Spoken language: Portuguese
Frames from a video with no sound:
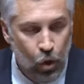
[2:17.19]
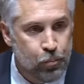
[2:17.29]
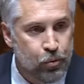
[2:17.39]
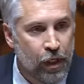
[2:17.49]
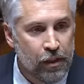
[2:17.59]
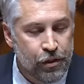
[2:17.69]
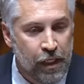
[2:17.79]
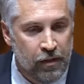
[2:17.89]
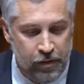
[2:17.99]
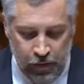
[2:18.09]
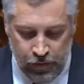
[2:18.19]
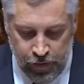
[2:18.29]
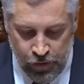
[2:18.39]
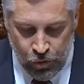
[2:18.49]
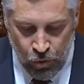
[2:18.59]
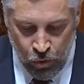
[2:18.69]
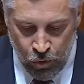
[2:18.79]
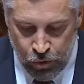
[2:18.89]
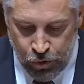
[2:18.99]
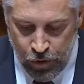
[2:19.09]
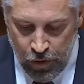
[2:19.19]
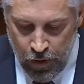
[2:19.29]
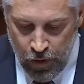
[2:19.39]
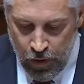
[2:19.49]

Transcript: Os portugueses sentem-se inseguros,